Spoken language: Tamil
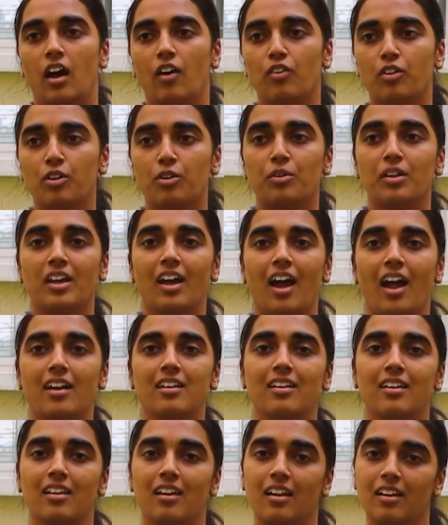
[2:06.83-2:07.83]
அவங்களுடைய
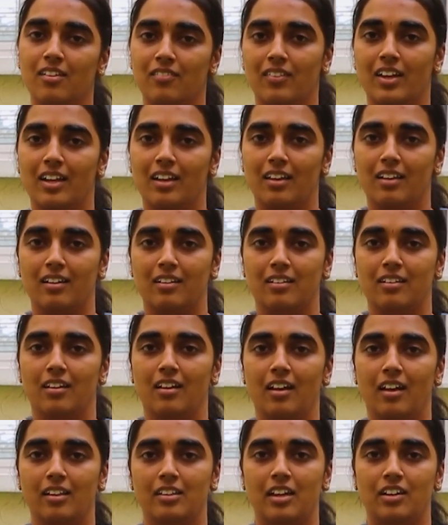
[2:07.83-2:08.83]
அன்றாட வேலைகள்
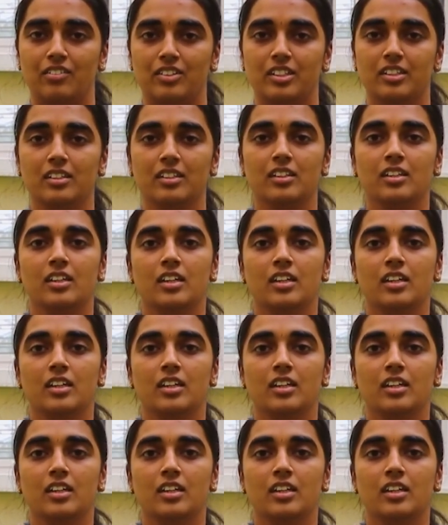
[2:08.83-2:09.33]
அதாவது